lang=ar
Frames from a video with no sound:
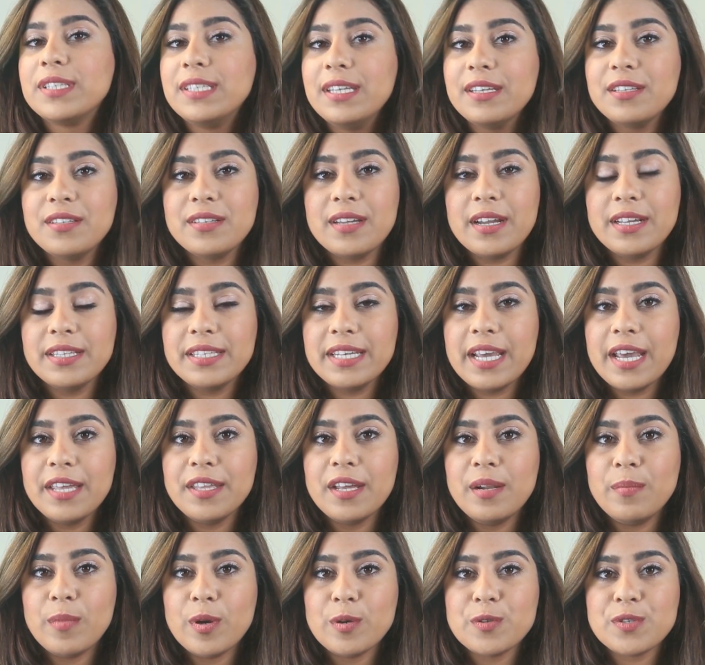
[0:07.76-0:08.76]
كتير ترندي
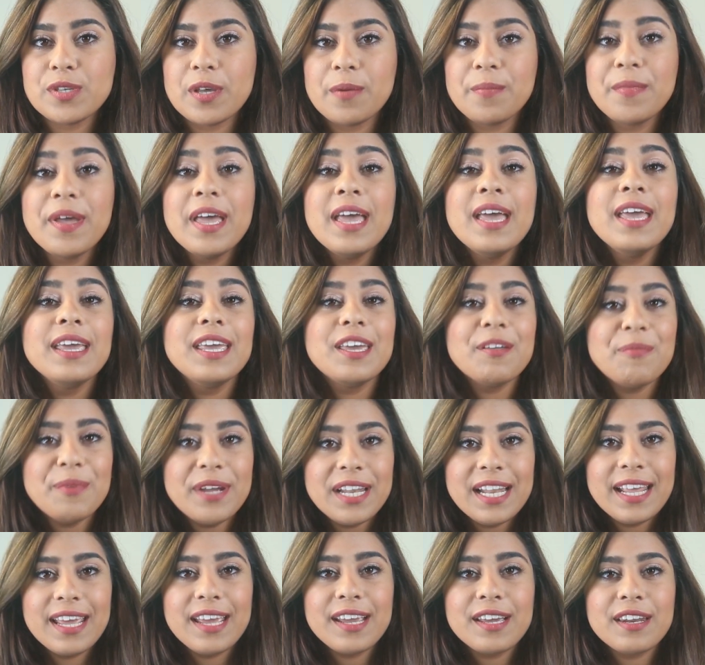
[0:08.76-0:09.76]
هذا الموسم
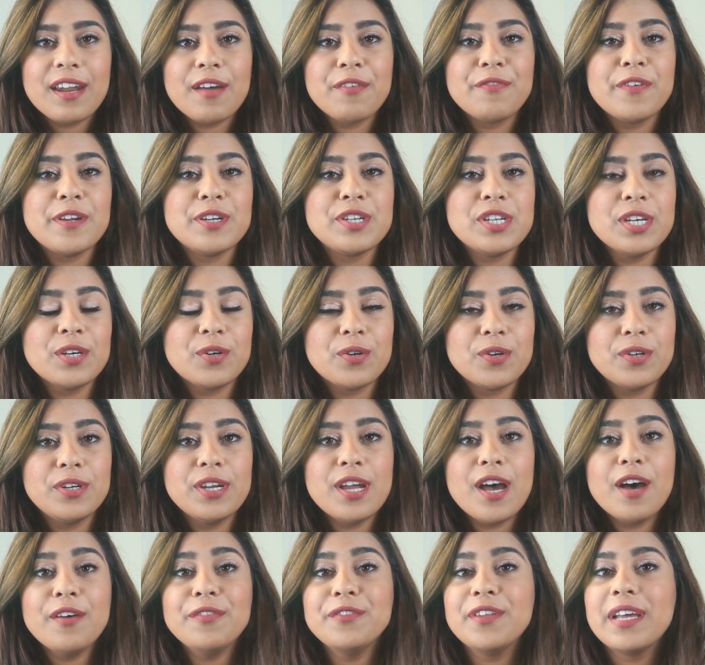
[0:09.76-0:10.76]
كرمال هيك رح
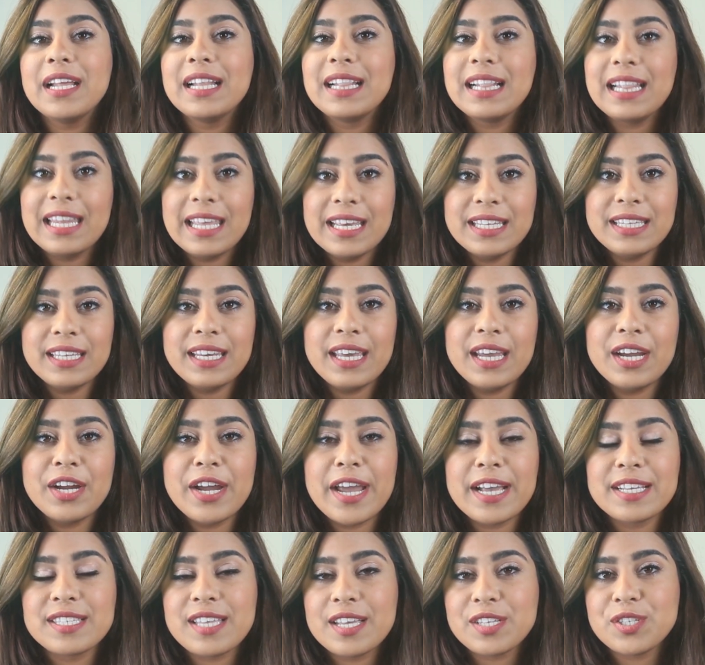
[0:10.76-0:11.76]
فرجيكم افضل ثلاثه
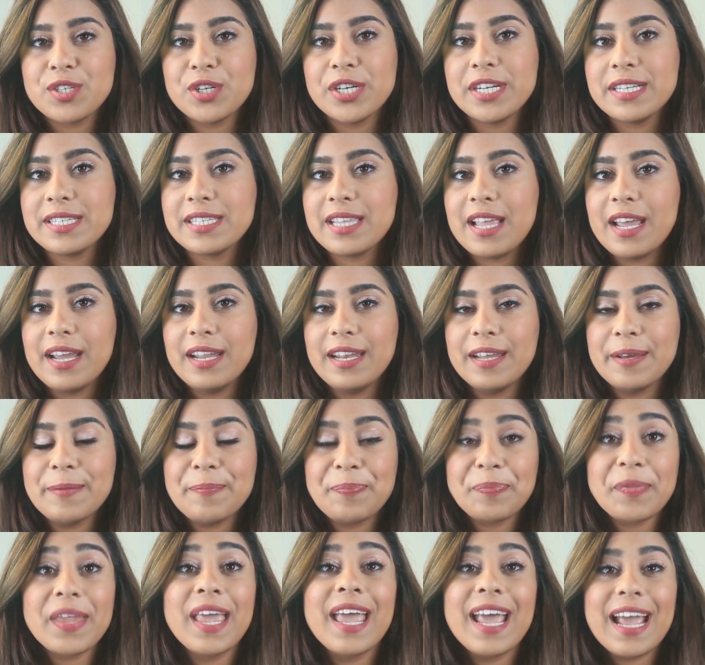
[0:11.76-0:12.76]
هير اكسسوارز لإلي
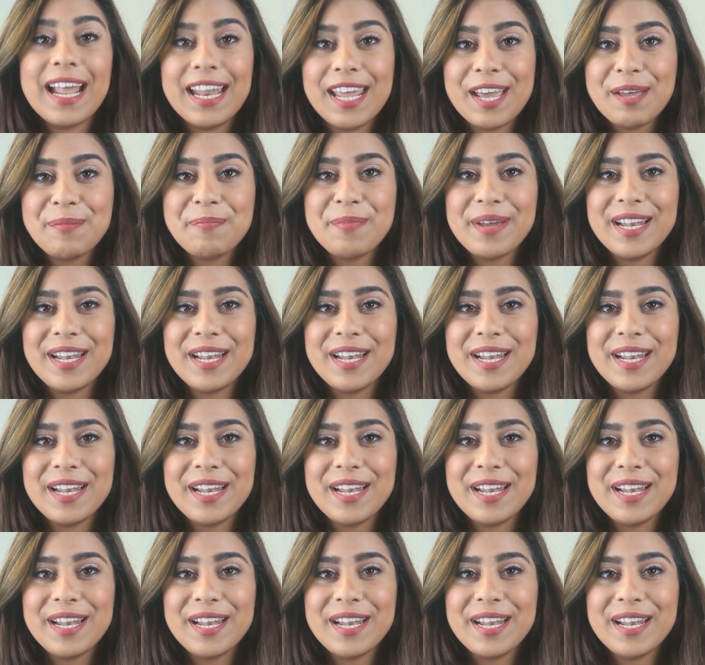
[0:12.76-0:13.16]
خلينا